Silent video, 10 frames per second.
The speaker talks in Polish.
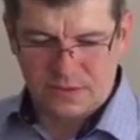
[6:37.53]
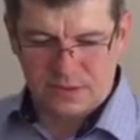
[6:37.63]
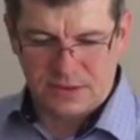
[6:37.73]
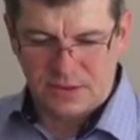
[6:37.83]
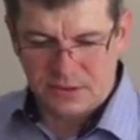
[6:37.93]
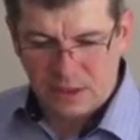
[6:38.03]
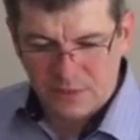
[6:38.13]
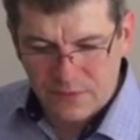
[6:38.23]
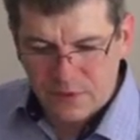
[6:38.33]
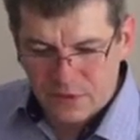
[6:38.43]

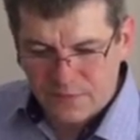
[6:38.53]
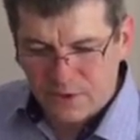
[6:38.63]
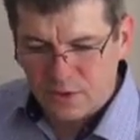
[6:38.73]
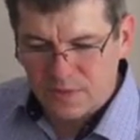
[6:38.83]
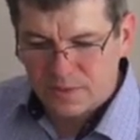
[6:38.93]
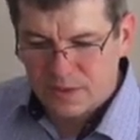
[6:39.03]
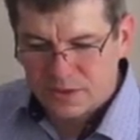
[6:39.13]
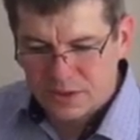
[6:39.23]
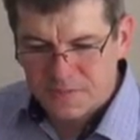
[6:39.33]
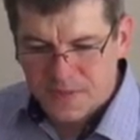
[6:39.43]
zostało w jego, w jego
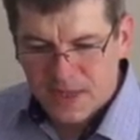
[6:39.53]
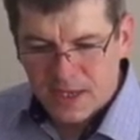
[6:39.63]
pamięci.